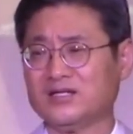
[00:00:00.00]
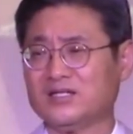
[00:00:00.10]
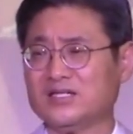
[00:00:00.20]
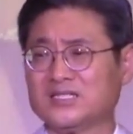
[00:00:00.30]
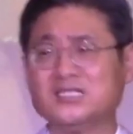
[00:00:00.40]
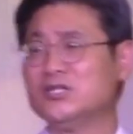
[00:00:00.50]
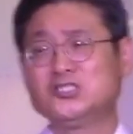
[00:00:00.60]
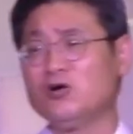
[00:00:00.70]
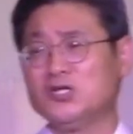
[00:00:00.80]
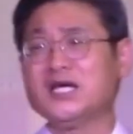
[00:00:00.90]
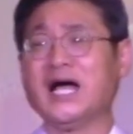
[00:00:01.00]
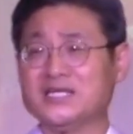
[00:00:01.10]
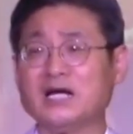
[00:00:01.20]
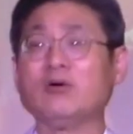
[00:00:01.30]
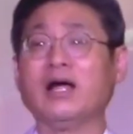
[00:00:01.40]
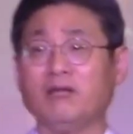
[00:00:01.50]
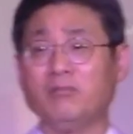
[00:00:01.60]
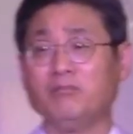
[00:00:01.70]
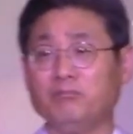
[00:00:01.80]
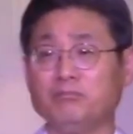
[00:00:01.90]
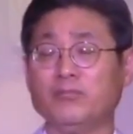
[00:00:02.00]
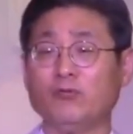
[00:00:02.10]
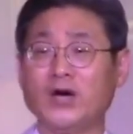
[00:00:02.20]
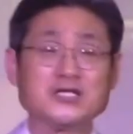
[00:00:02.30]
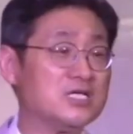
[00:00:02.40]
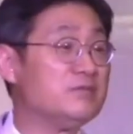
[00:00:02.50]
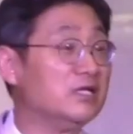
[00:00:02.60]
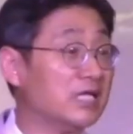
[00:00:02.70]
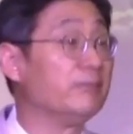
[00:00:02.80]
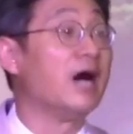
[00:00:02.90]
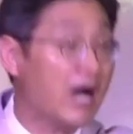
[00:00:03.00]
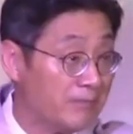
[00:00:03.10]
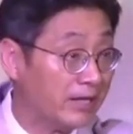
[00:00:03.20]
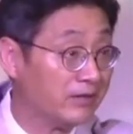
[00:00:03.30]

그것이 저것이 아니라고 확실히 믿는다면 아멘.